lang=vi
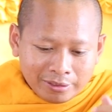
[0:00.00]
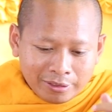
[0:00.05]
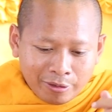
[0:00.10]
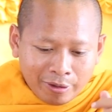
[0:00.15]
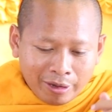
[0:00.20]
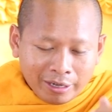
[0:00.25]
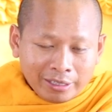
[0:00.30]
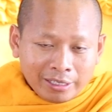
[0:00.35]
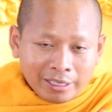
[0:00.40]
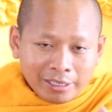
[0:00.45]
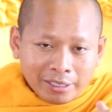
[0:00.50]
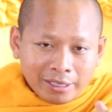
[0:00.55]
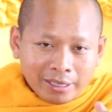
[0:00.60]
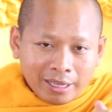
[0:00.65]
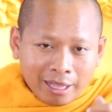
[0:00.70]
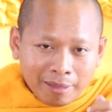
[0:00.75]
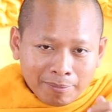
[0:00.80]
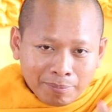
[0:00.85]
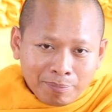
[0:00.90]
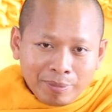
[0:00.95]
cơn để
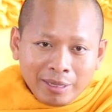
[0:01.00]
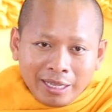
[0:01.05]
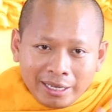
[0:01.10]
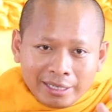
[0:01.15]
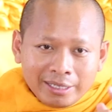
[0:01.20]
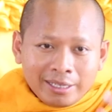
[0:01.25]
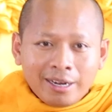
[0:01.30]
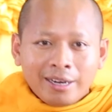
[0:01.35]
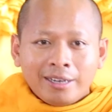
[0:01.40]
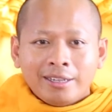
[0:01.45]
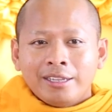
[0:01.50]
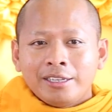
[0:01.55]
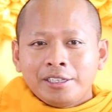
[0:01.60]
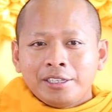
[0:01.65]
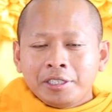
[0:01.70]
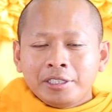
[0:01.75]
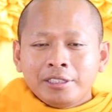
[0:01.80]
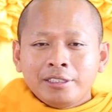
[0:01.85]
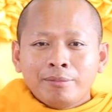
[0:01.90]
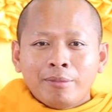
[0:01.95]
áp bít cơn để
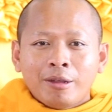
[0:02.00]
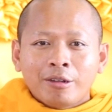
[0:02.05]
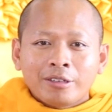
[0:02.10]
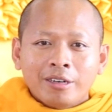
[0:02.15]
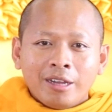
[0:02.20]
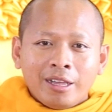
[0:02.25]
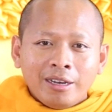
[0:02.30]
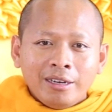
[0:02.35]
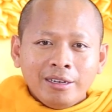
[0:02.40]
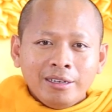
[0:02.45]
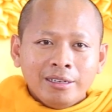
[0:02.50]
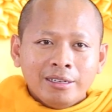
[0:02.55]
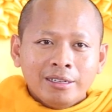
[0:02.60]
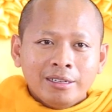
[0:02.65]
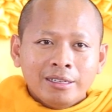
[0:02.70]
chư mặc đó